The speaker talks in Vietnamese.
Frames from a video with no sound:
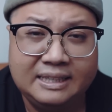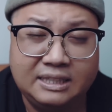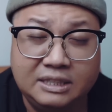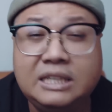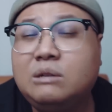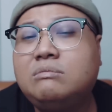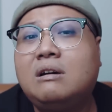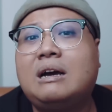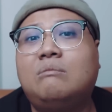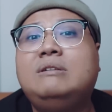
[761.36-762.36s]
tự nhiên lúc
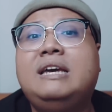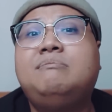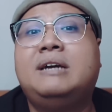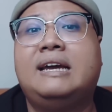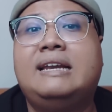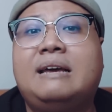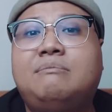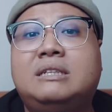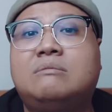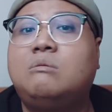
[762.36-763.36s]
đó ổng nghiêm nghị lại
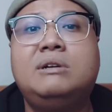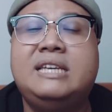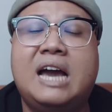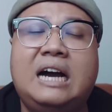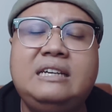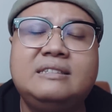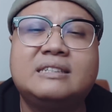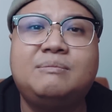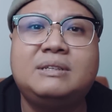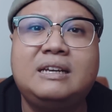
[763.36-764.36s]
mình ổng không có giỡn
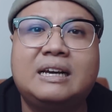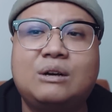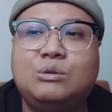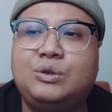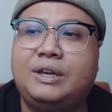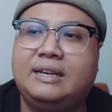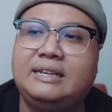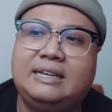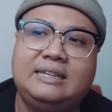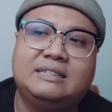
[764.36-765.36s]
ông nói là câu chuyện
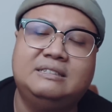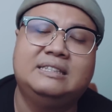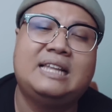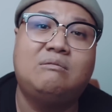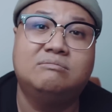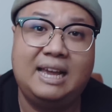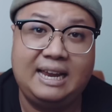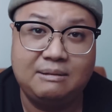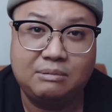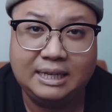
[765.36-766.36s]
cái cái tượng đồng
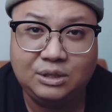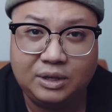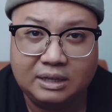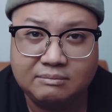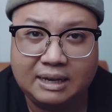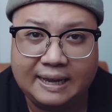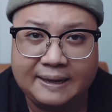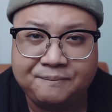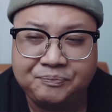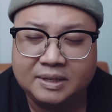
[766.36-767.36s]
này là một cái chuyện
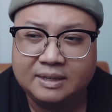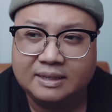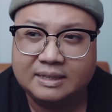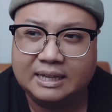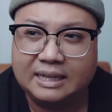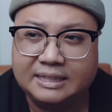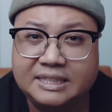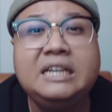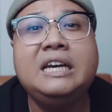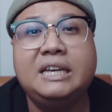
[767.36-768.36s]
mà à,
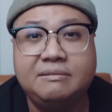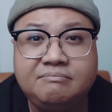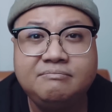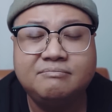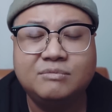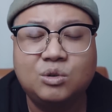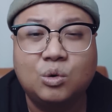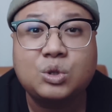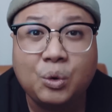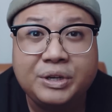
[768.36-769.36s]
chứng yểm
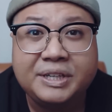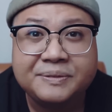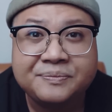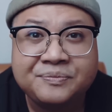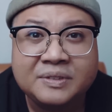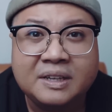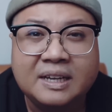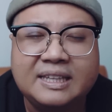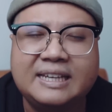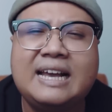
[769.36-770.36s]
của tôi
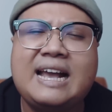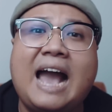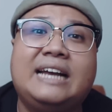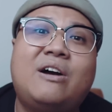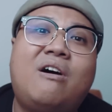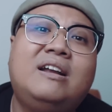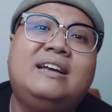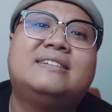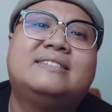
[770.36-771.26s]
thì cái ngày đó đó